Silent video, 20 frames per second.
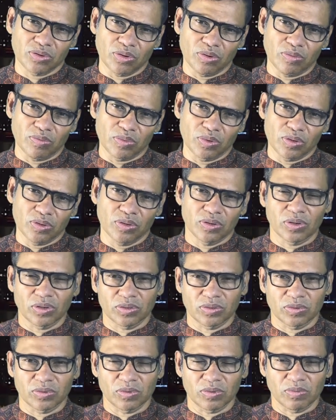কমলো
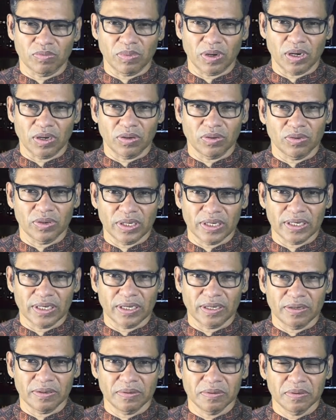কতটুকু বাড়লো এটাই